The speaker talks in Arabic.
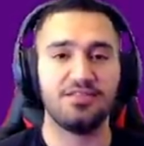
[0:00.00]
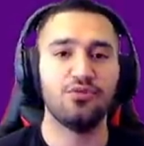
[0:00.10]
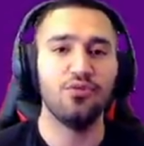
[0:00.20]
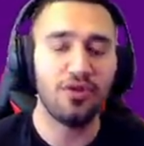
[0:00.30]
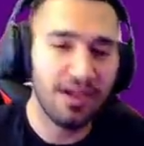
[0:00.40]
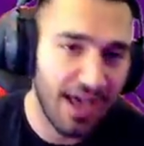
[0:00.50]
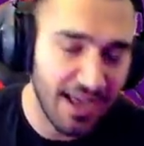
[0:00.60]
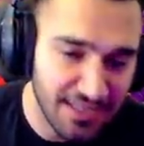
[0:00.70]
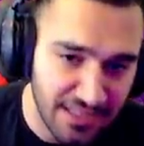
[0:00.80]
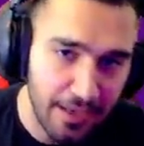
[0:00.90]
صندوق
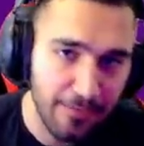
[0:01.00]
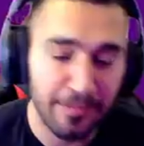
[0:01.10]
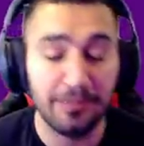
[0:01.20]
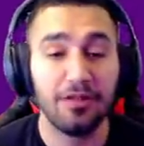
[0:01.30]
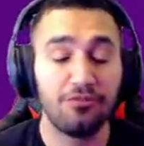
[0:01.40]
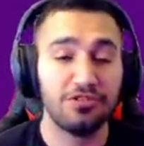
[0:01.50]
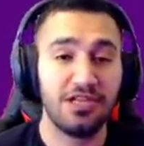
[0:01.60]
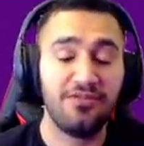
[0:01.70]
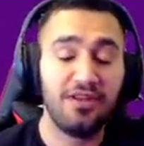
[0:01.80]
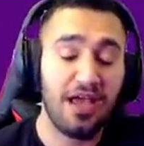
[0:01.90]
الحظ مثل ما انتم
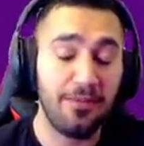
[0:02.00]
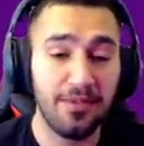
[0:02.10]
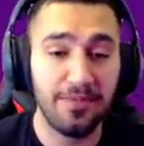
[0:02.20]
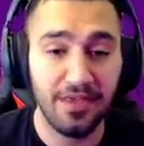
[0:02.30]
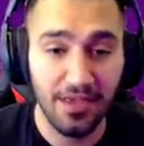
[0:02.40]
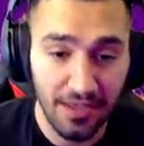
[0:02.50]
شايفين حبايبي